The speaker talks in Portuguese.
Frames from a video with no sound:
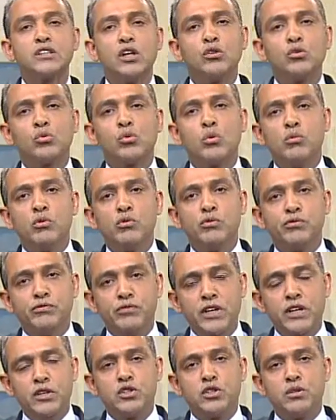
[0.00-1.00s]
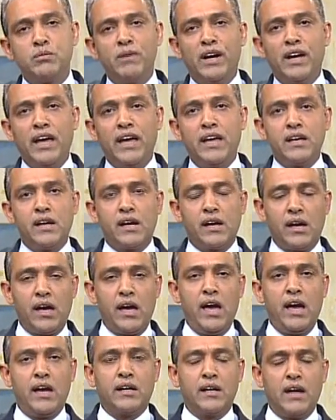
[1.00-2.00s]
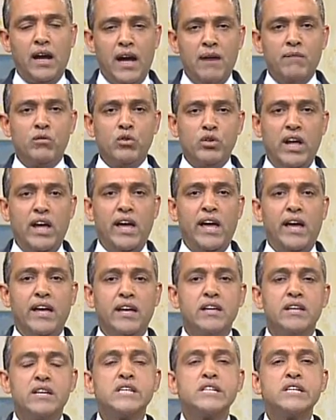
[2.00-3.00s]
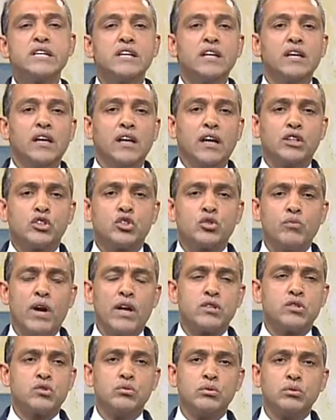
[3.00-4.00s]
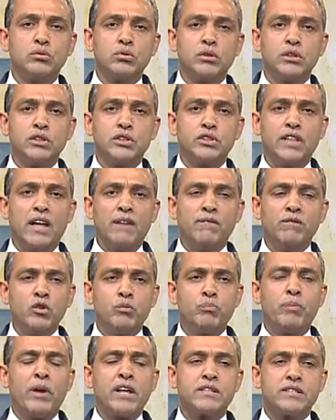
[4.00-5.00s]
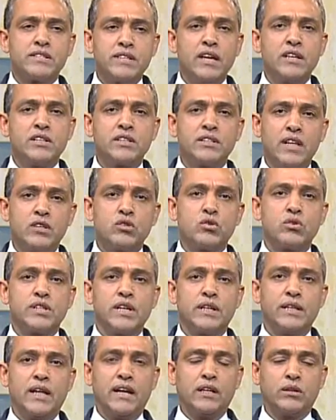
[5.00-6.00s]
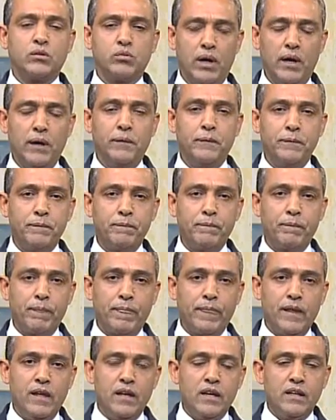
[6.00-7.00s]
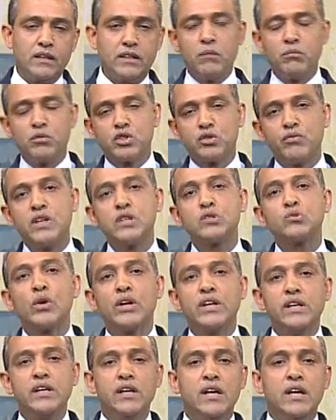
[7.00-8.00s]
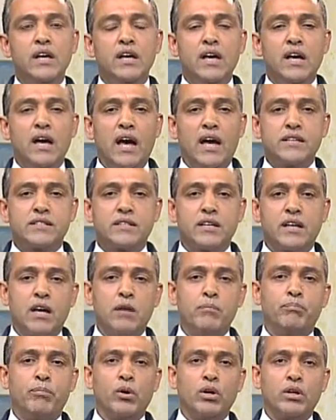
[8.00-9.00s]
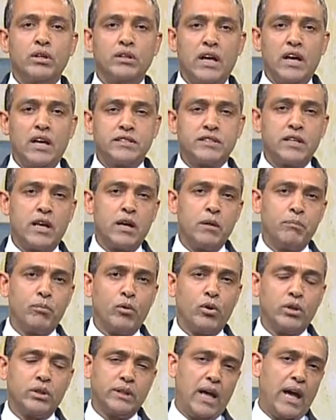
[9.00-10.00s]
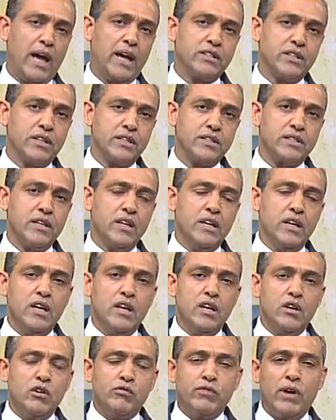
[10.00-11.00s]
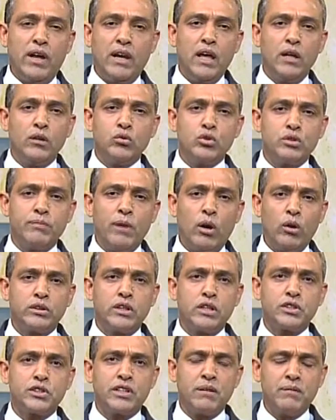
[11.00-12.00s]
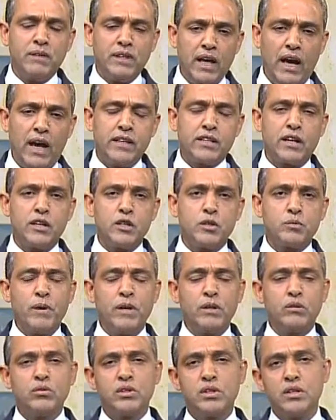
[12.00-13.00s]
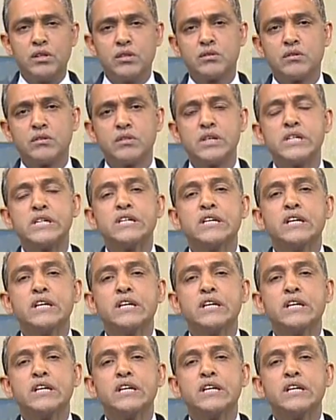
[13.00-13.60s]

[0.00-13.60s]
tendo como vítima, em regra, a mulher, este é um assunto que está muito presente na sociedade atual. Temos visto aí as, reportagens falando de uma outra extremidade a respeito disso,